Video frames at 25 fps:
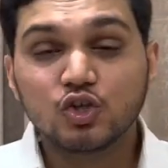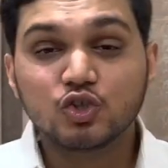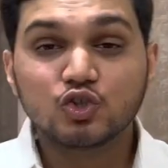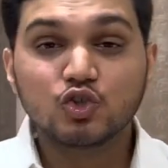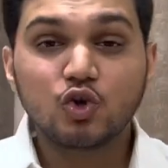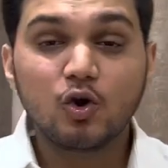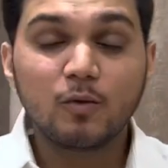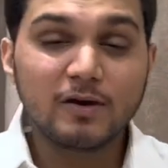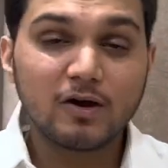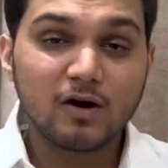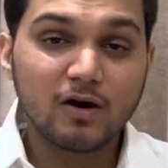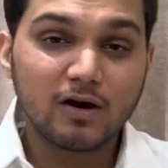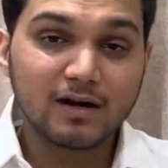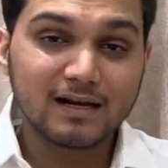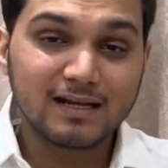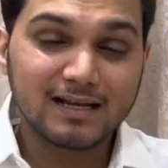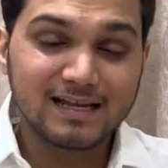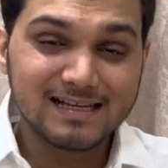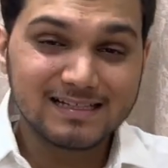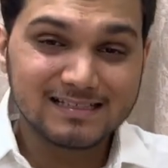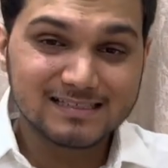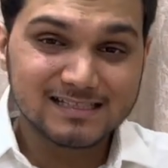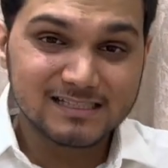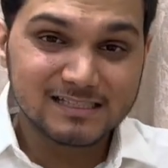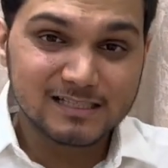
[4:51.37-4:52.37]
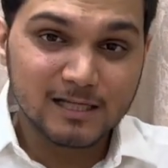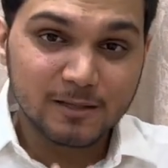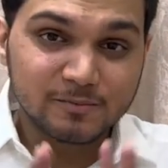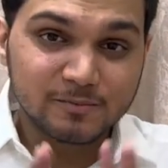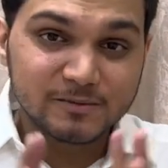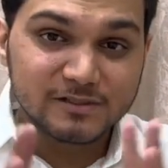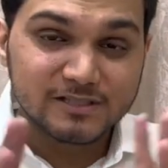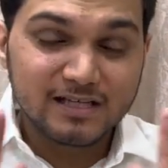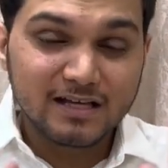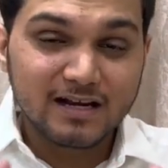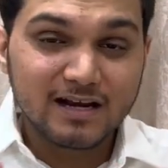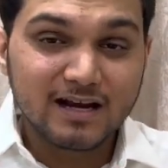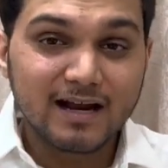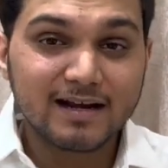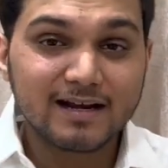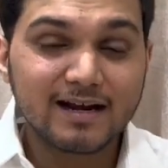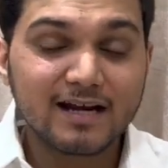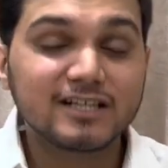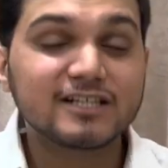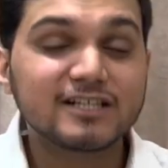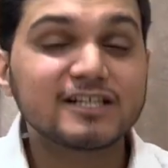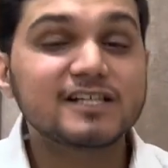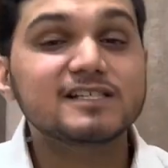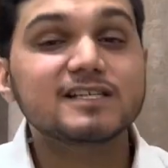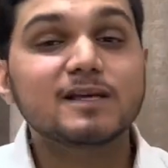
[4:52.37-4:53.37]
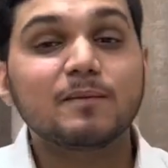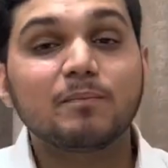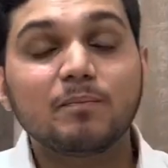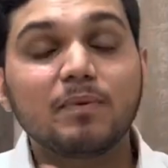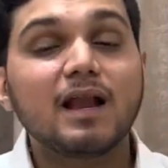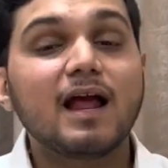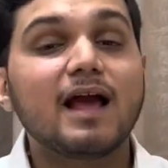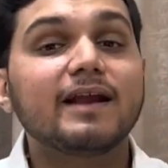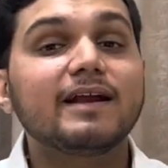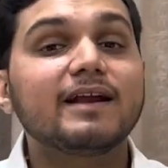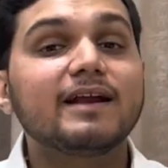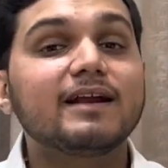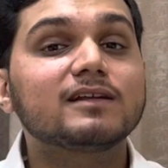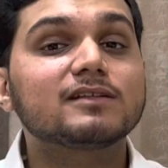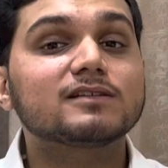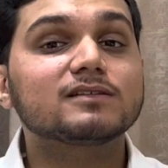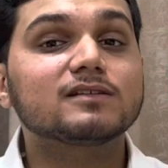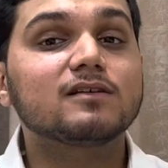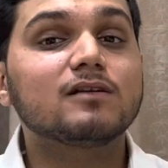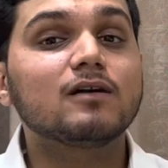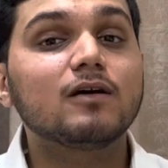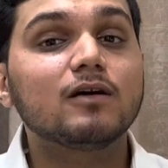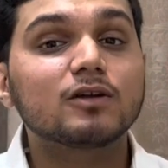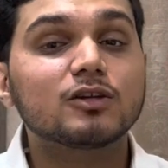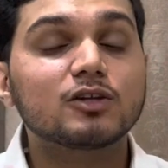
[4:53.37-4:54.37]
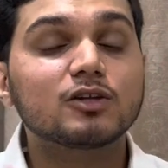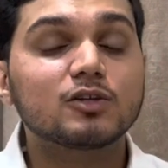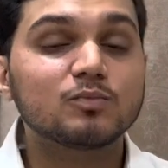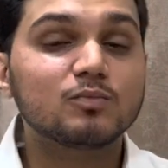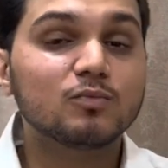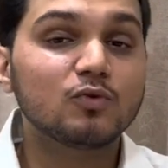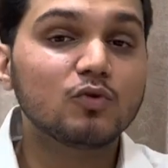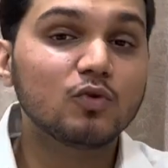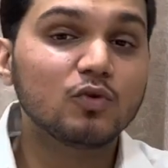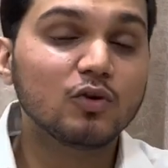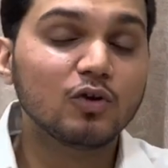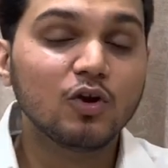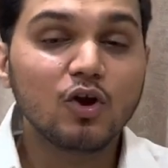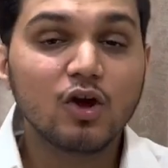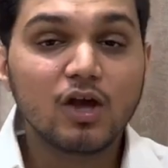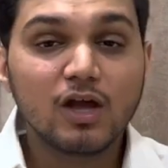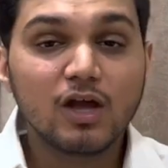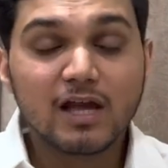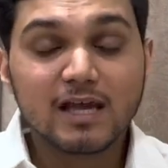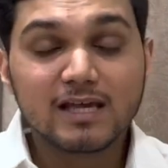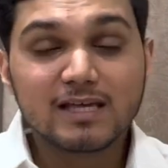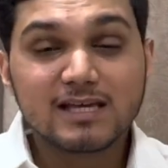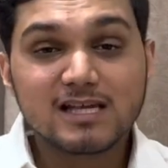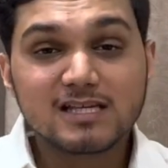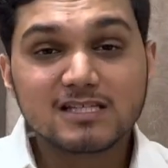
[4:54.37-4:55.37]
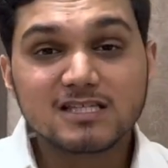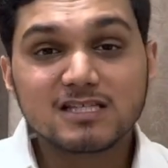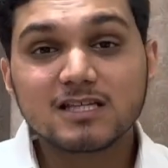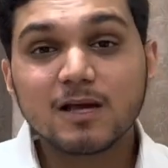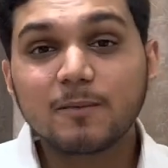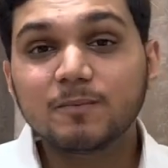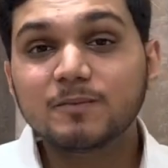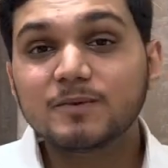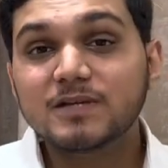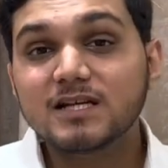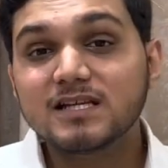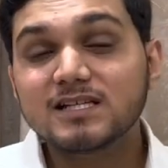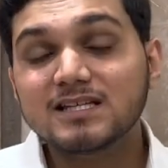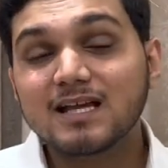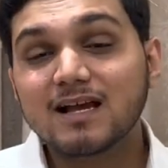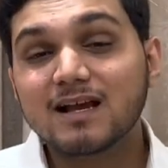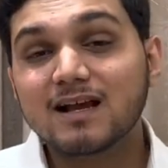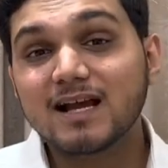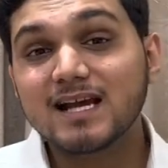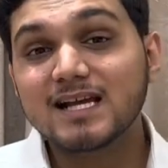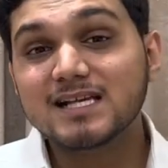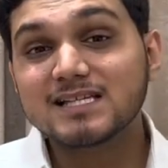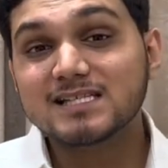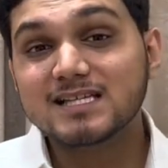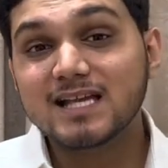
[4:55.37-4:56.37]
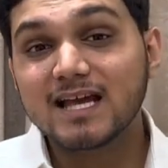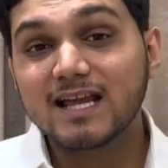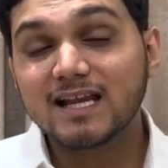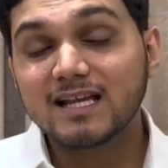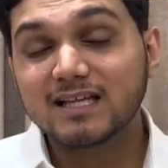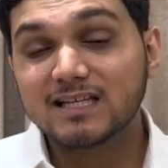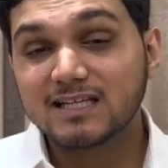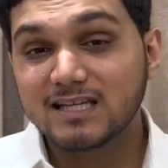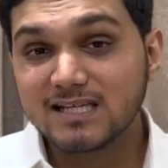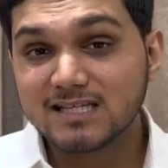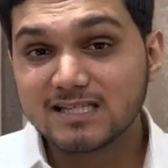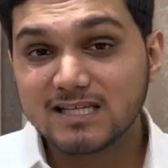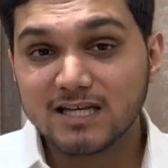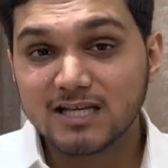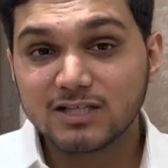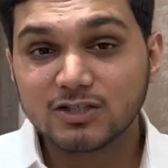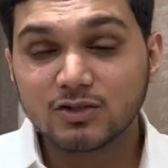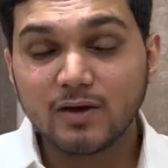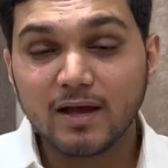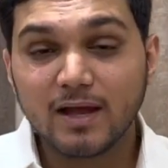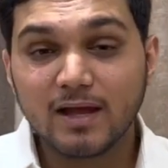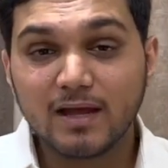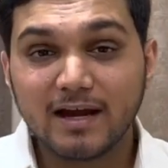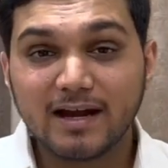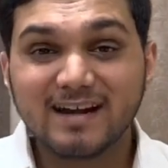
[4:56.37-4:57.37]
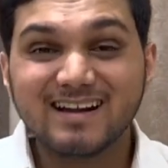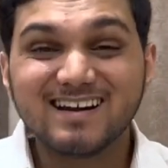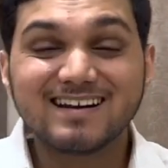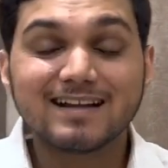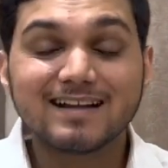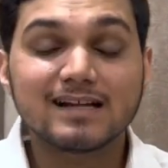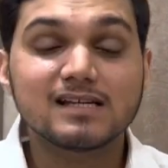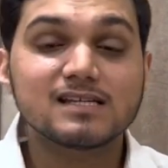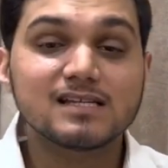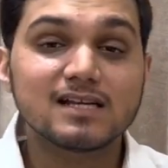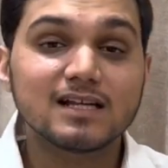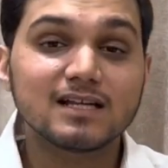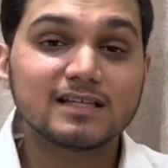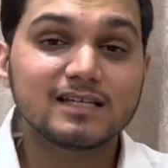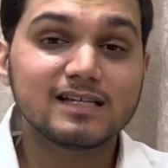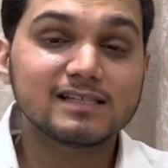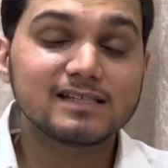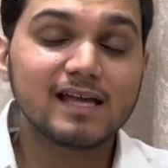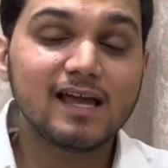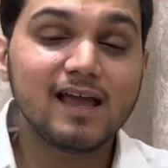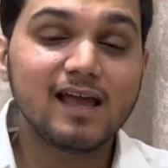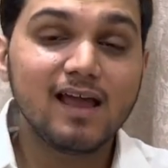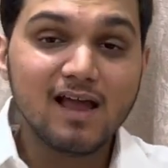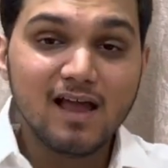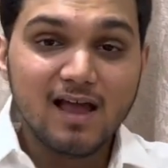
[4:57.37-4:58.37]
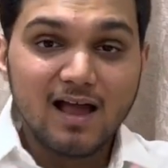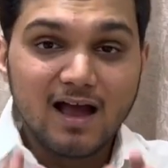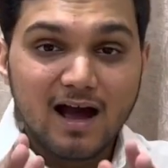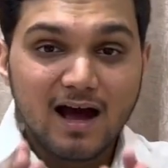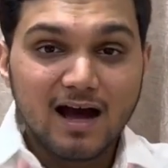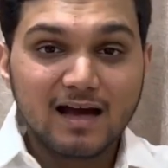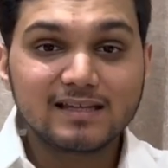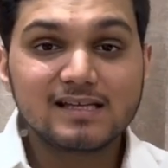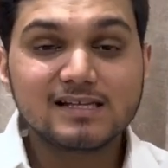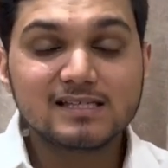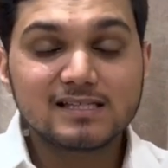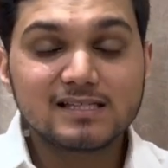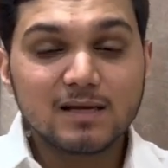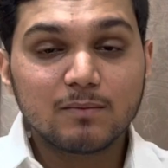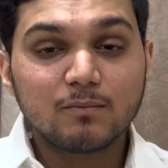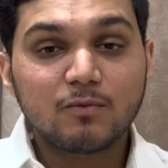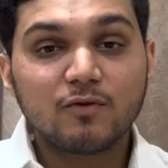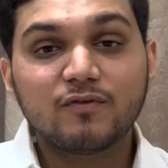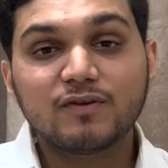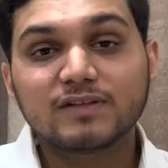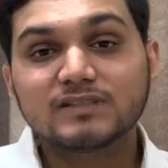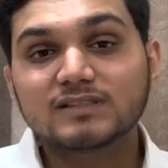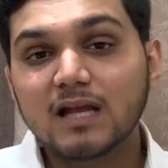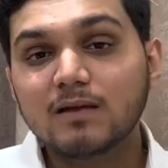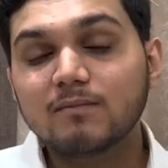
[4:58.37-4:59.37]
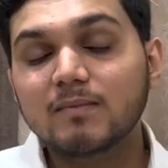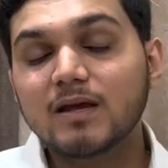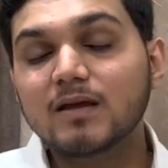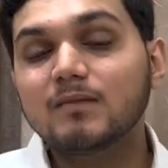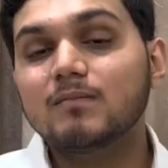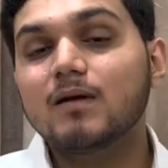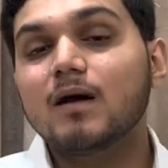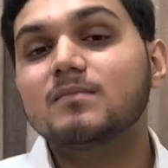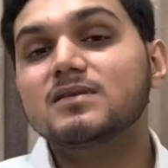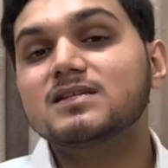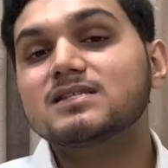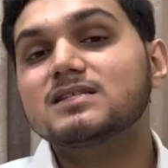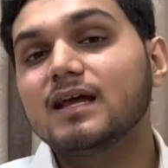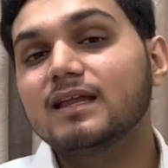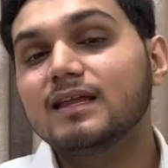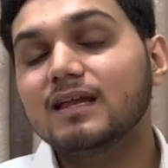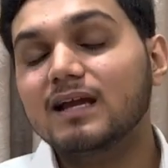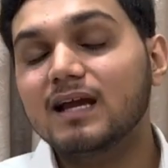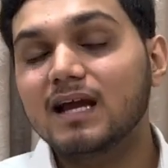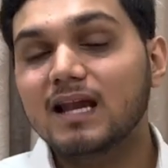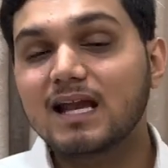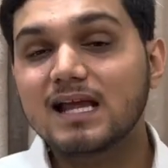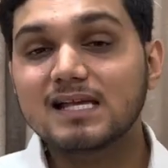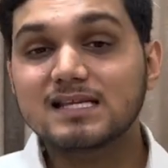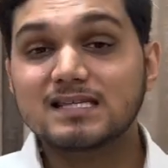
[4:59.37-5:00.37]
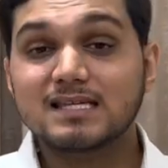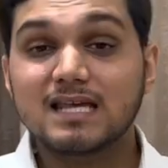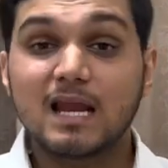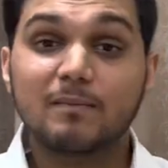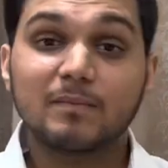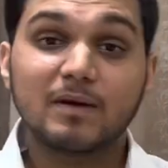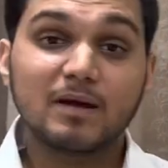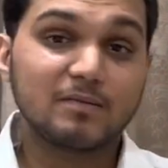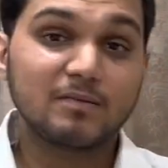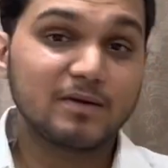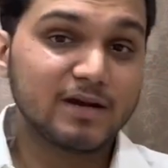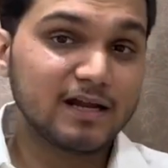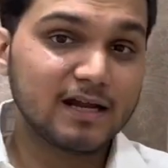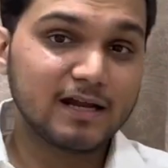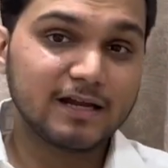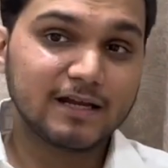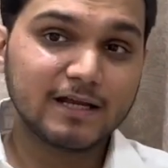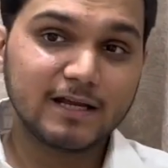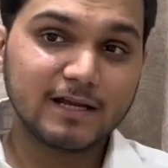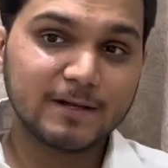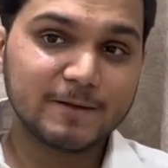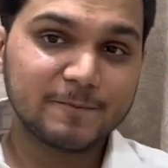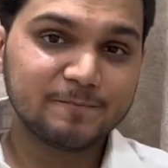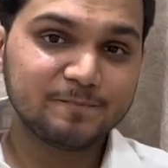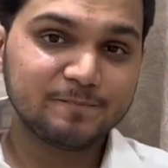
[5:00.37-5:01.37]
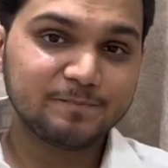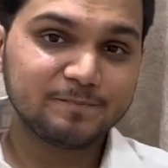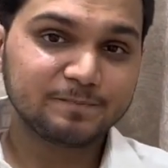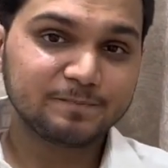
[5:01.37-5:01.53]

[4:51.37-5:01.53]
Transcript: जो भी और इन सब से रिलेटेड चीज़ें प्लैनेट्स अर्थ मून ये सब चीज़ें कई सारी चीज़ें जो है इंटरेस्टिंग चीज़ें हदीस मुफजल में इमाम सदक अलैहिस्सलाम ने बयान की है